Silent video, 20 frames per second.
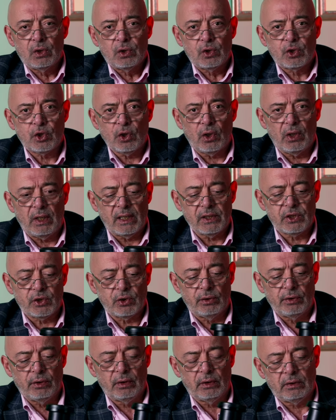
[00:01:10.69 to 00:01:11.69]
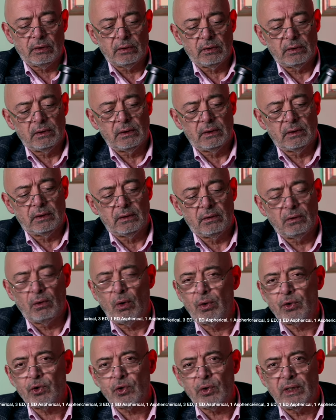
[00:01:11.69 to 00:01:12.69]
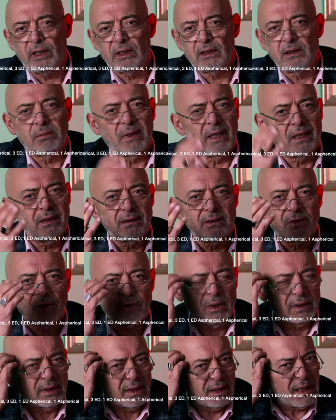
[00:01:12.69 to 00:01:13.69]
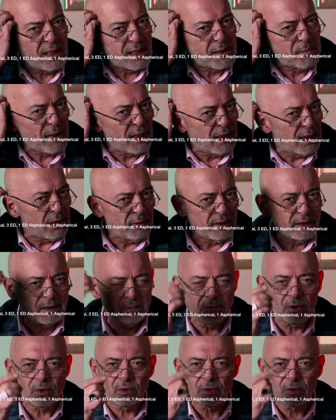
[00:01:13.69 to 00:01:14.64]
Şöyle açılıyor. E, ölçülerini ben şu anda ezberlemedim.